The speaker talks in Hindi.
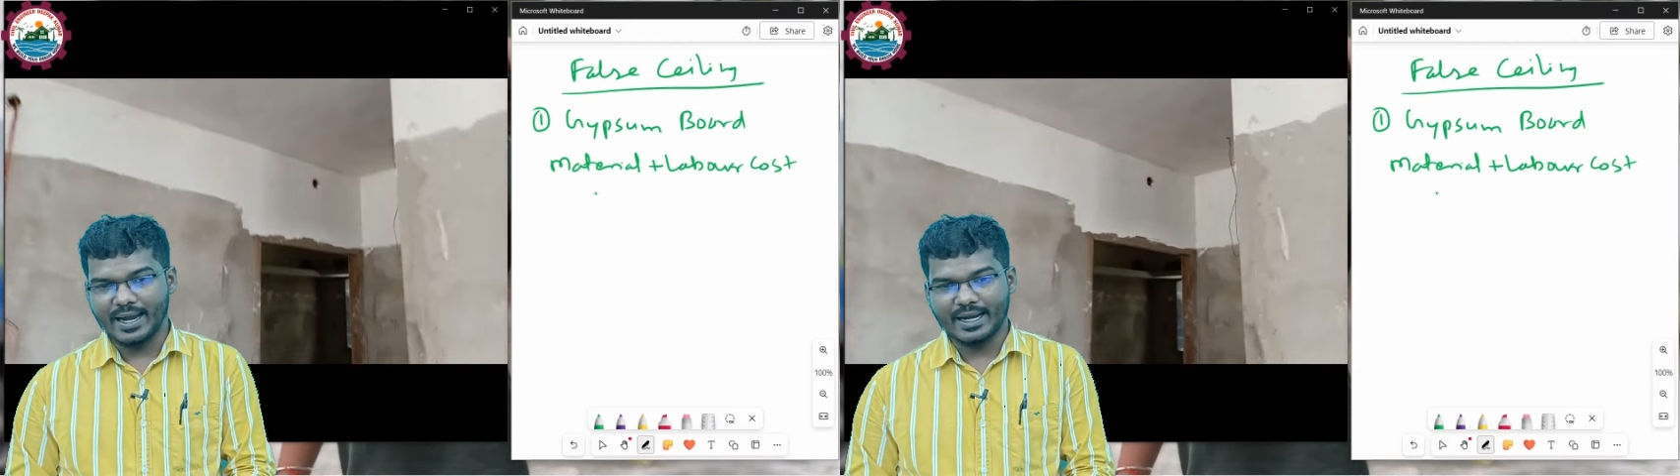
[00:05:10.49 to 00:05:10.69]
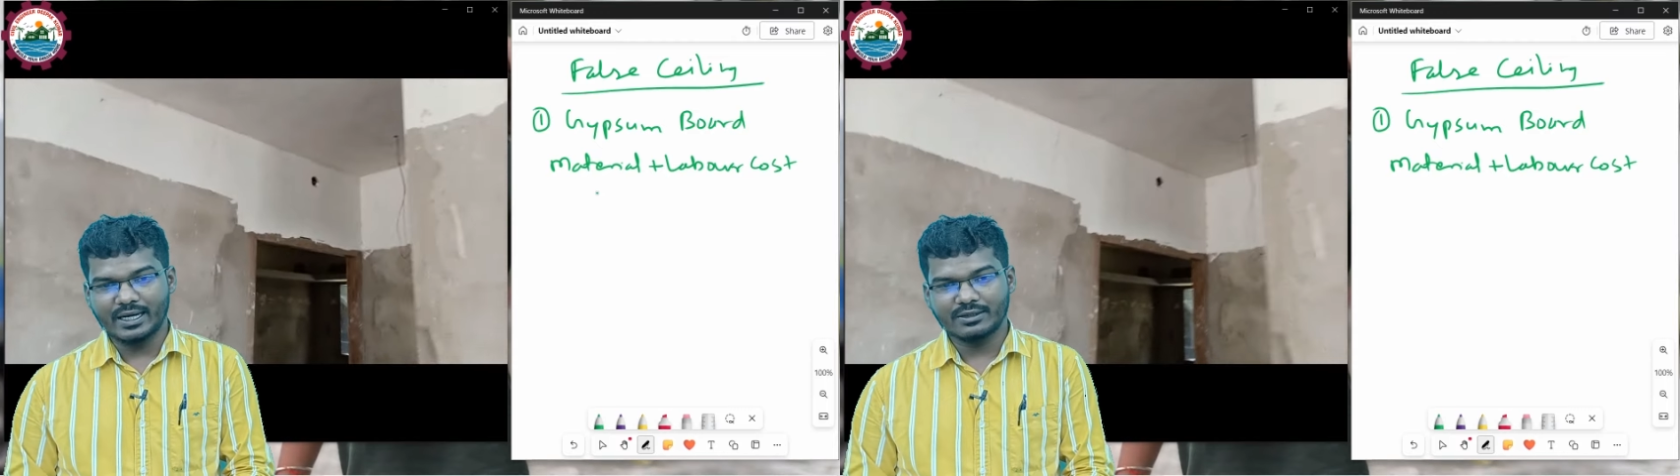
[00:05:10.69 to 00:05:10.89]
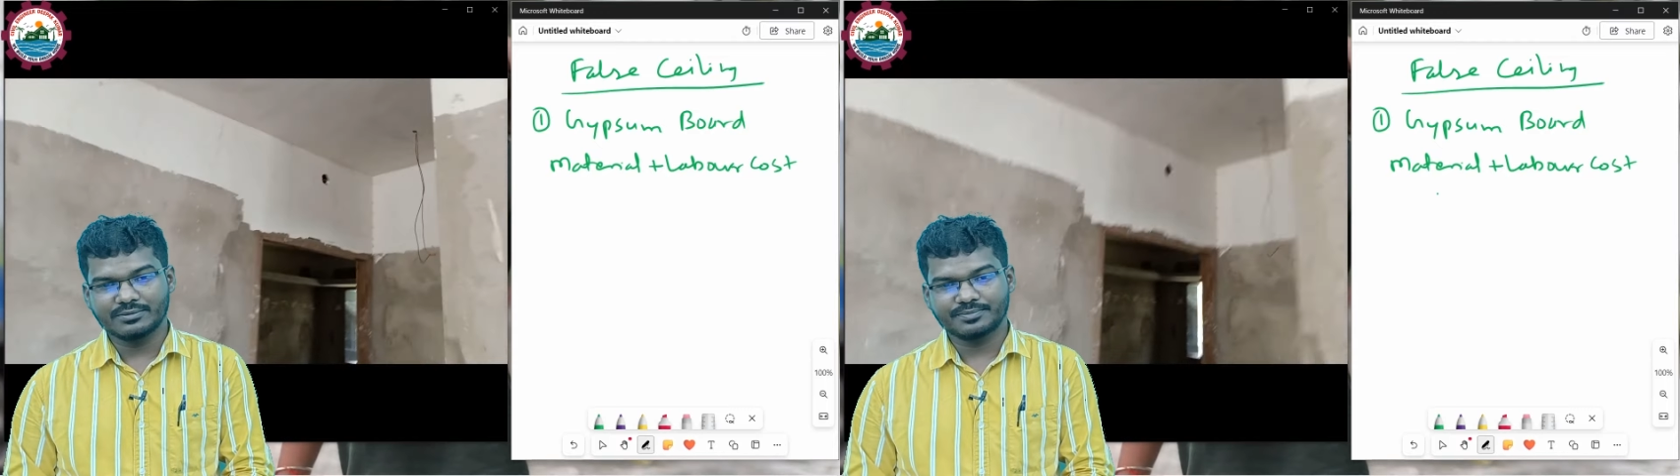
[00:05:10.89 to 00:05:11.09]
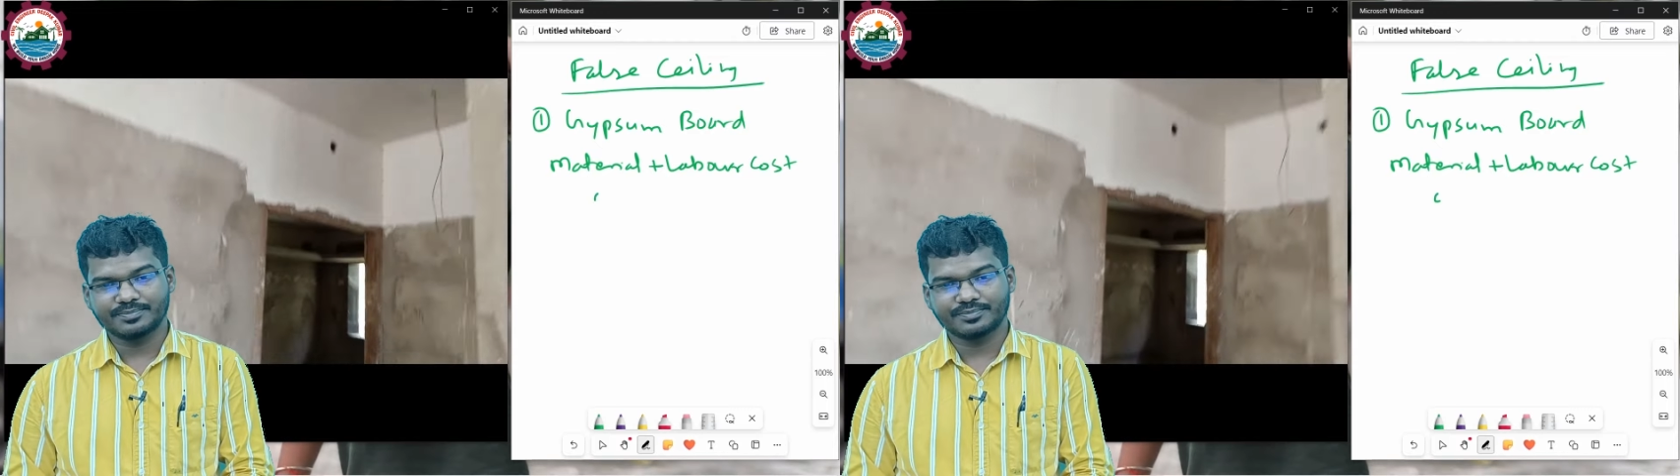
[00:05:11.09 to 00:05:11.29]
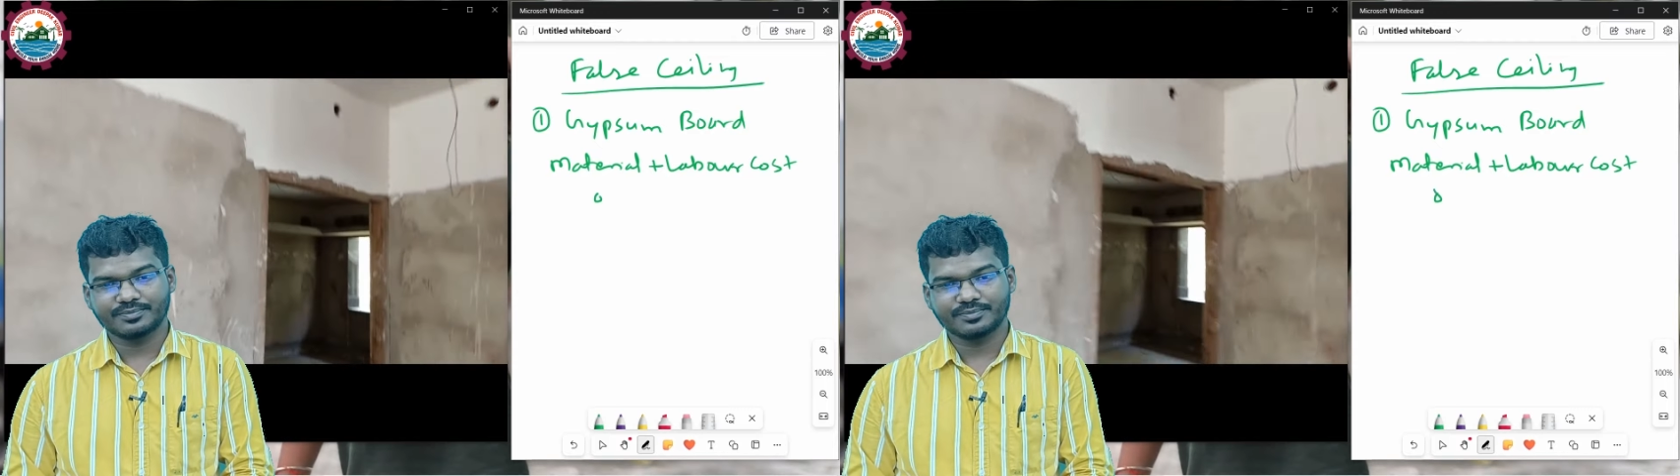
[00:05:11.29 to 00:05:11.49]
आएगा
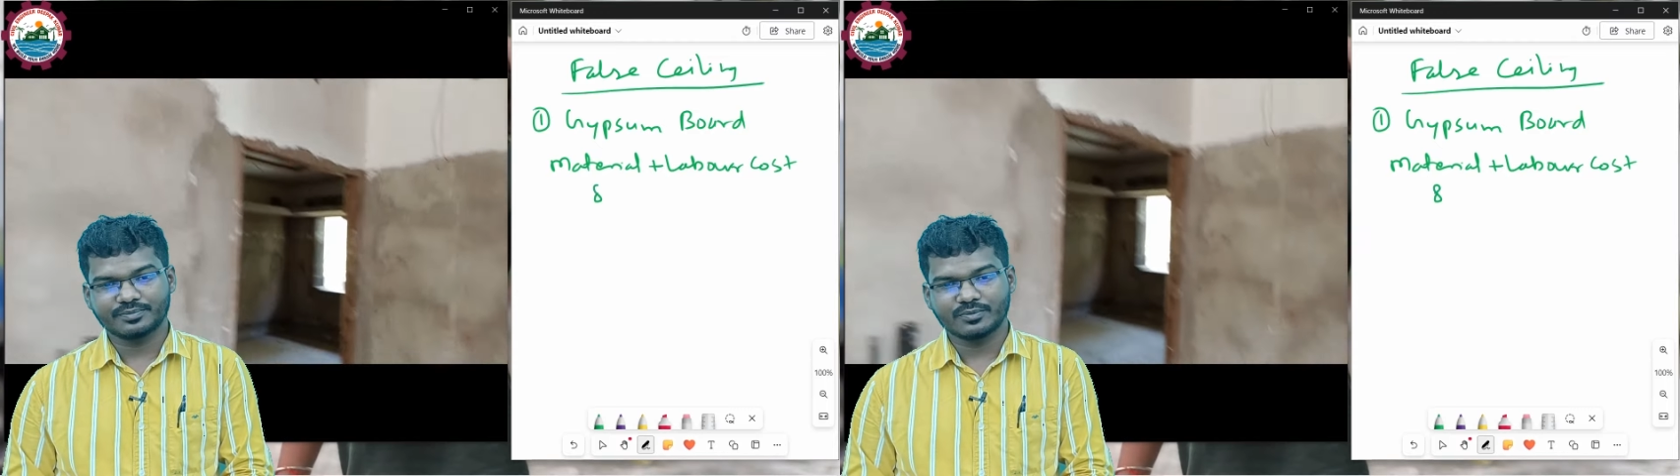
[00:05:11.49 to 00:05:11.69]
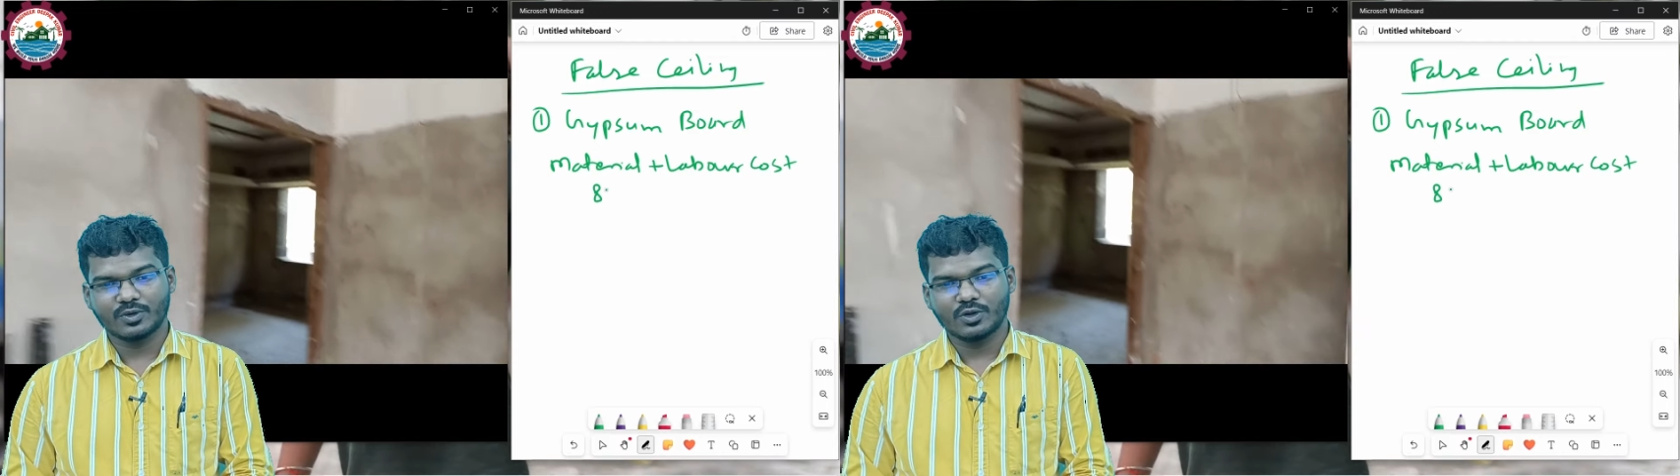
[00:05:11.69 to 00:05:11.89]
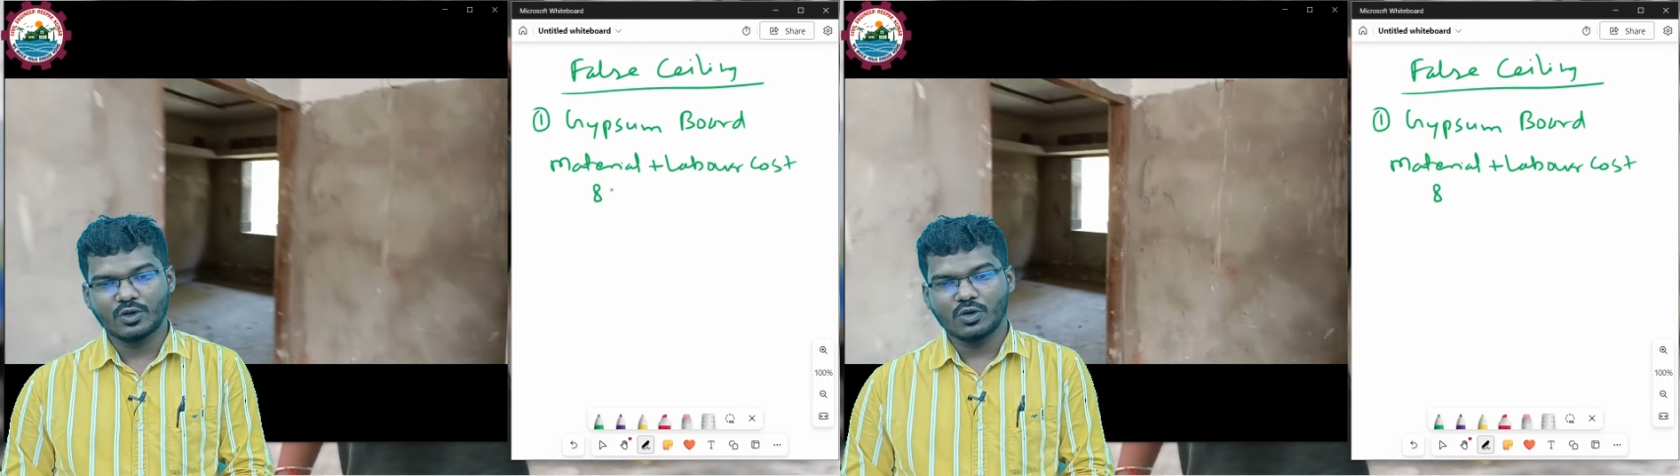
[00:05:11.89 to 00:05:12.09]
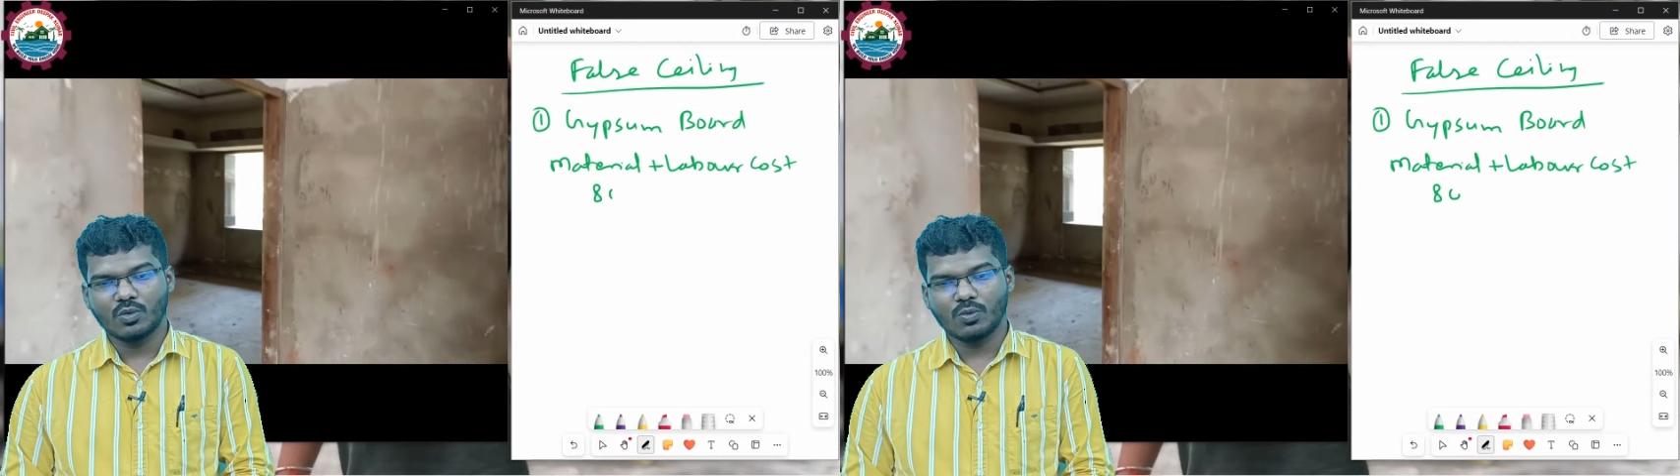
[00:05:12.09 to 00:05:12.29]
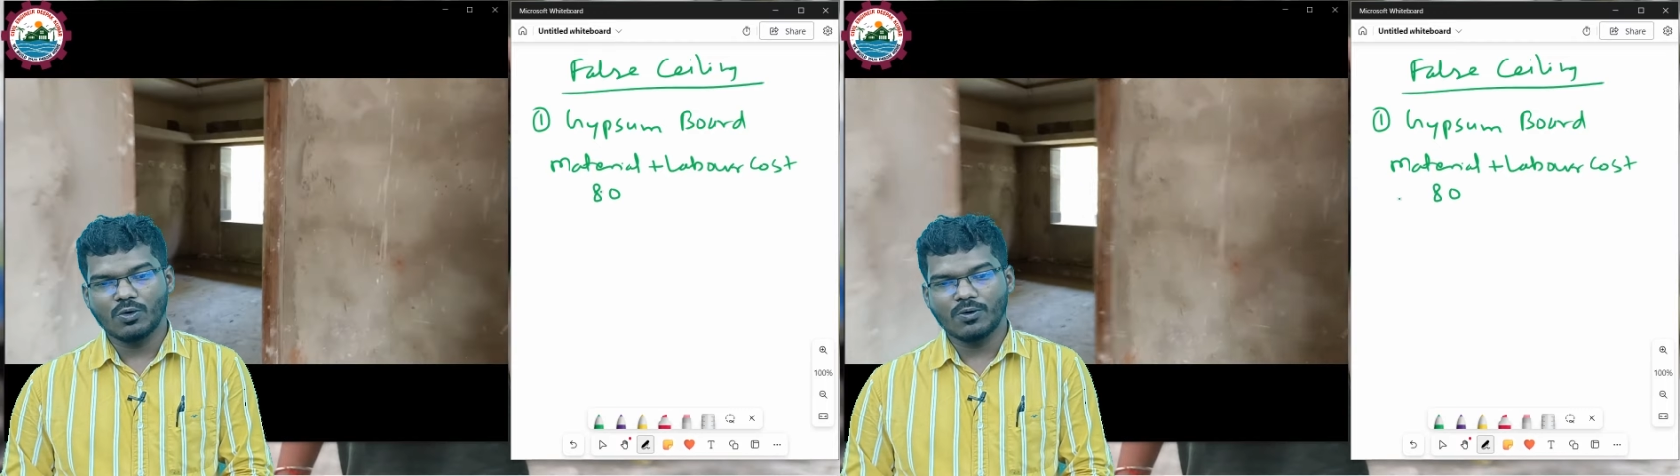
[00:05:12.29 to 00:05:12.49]

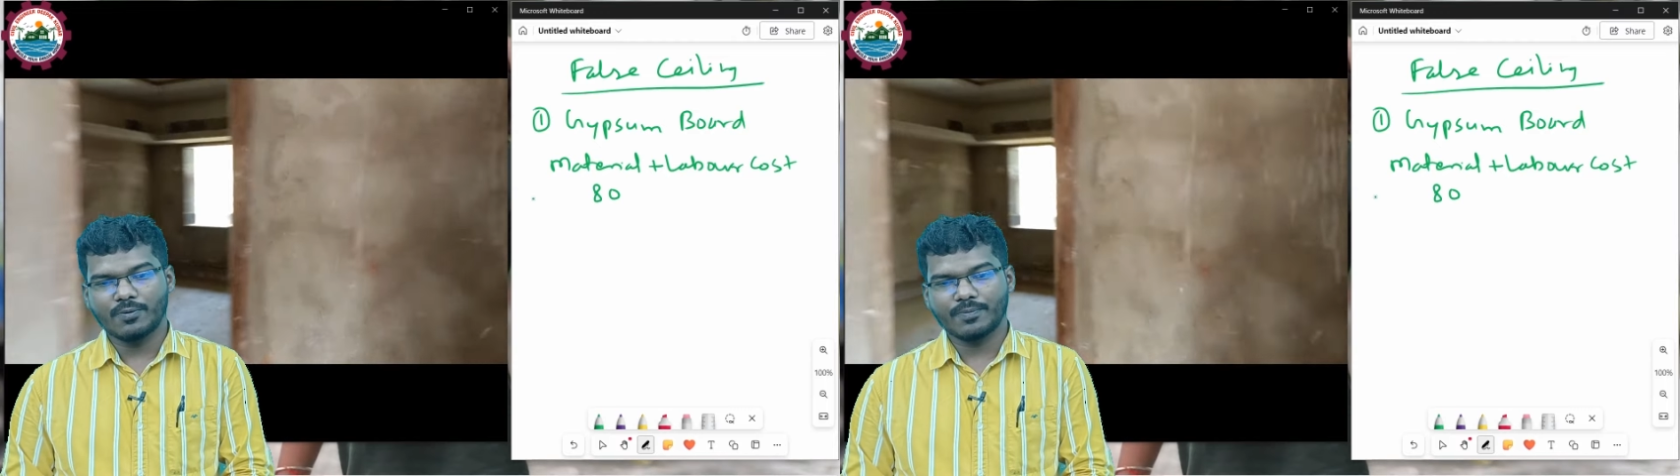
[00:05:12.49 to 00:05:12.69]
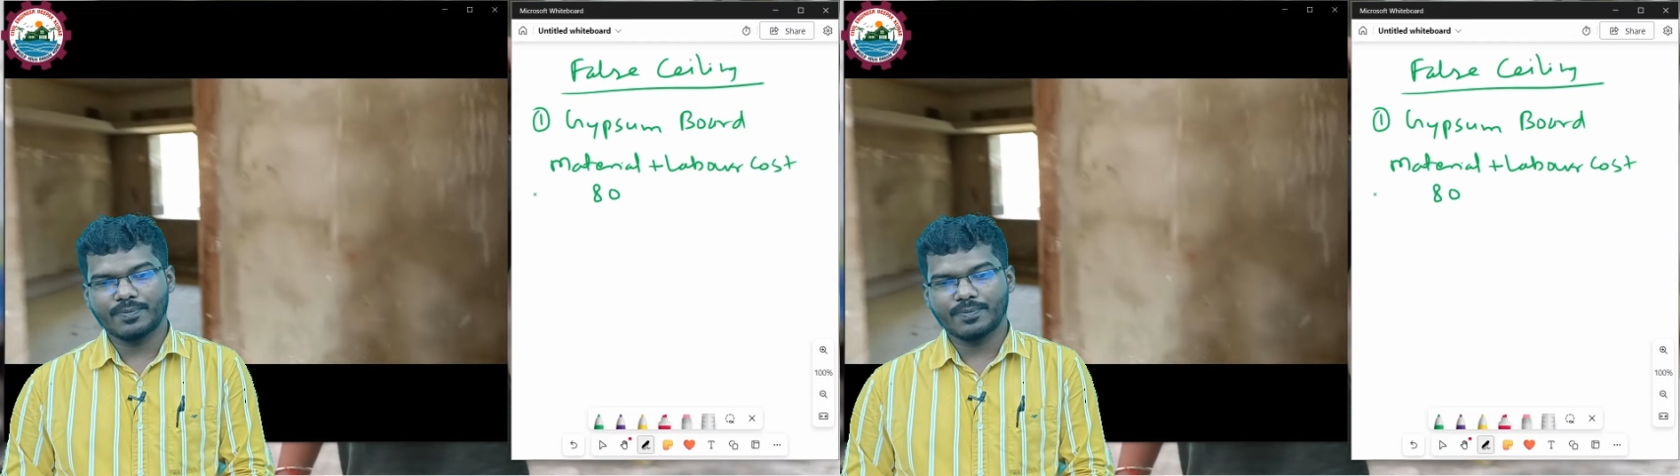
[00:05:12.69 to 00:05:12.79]
वो